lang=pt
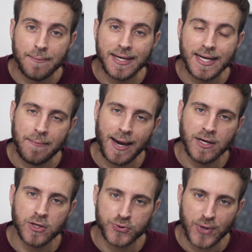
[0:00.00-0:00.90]
da banda
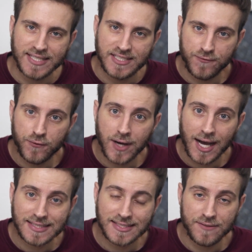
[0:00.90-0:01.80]
Minor Thread e
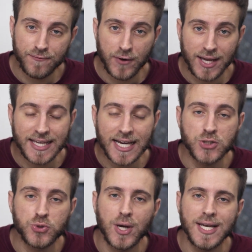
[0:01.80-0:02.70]
Fugazi, foi ele que
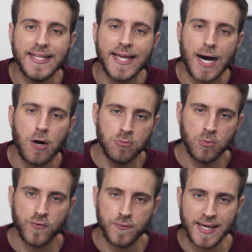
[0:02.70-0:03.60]
ajudou a liderar um
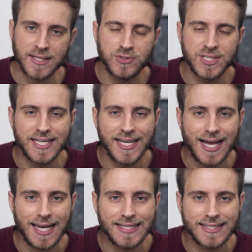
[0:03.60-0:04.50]
movimento de
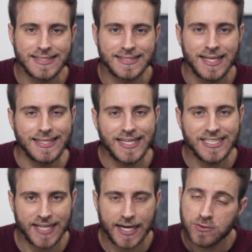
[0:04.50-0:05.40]
criar letras que
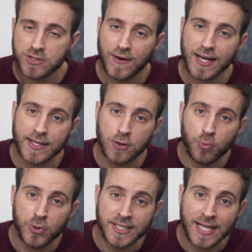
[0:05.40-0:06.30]
deixaram de falar da
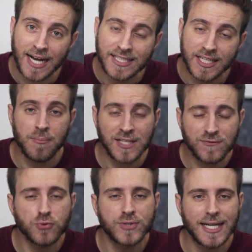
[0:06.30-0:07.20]
comunidade, mas
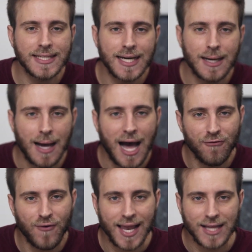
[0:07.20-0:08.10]
voltada a
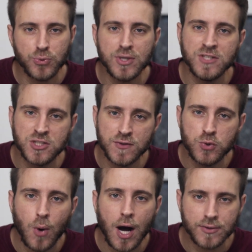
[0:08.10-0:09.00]
falar do
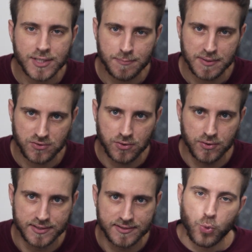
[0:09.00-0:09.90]
individual das
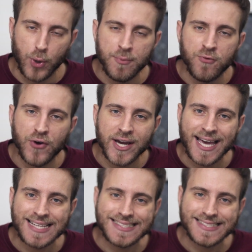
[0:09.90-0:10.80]
pessoas. O emo foi
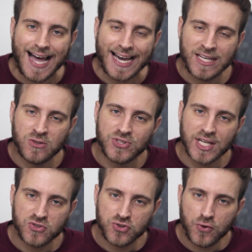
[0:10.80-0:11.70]
ganhar destaque nos
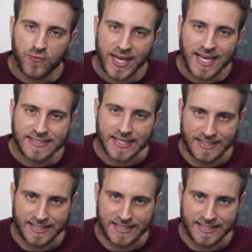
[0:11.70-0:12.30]
anos 90,